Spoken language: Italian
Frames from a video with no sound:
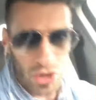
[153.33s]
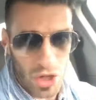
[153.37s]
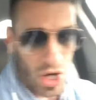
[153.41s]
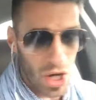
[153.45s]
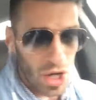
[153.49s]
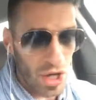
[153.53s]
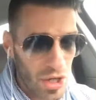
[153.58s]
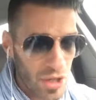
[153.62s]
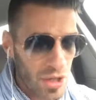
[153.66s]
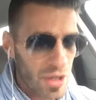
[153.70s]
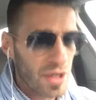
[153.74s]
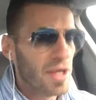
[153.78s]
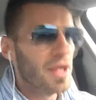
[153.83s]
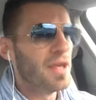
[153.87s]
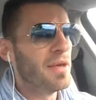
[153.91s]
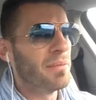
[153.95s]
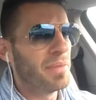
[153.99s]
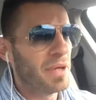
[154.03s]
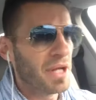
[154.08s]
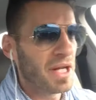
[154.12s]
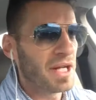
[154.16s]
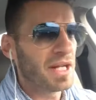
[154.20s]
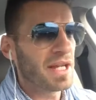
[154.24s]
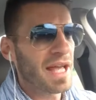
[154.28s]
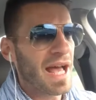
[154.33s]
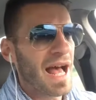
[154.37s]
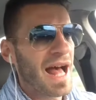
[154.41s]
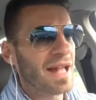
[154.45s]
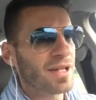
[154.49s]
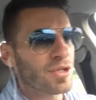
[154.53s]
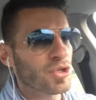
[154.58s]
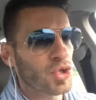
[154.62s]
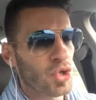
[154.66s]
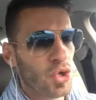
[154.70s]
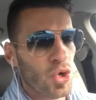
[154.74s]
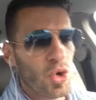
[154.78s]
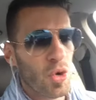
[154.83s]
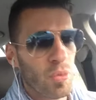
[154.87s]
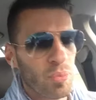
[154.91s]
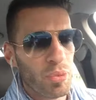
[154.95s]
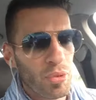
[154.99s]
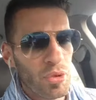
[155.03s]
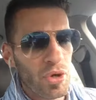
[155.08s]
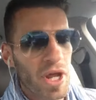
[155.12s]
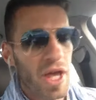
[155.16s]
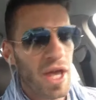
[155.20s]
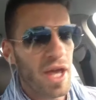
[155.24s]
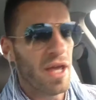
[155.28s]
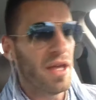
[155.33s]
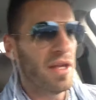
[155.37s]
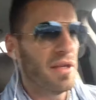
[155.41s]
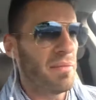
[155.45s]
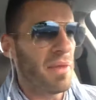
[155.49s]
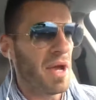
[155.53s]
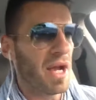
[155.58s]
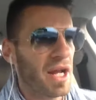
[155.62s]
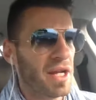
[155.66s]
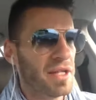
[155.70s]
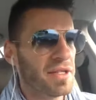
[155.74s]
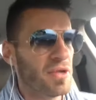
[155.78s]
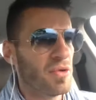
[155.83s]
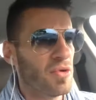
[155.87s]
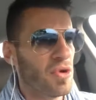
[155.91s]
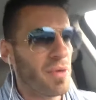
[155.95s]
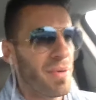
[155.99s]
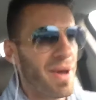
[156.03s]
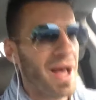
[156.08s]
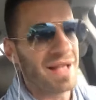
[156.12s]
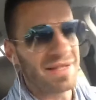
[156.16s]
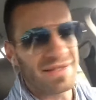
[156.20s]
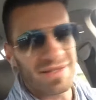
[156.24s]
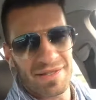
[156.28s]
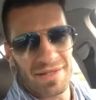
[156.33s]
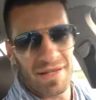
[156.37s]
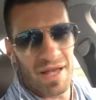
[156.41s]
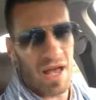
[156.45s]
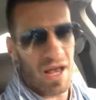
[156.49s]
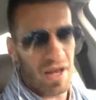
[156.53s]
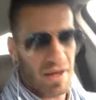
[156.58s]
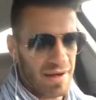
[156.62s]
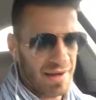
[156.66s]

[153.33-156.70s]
no? per il calcio oppure magari se uno passa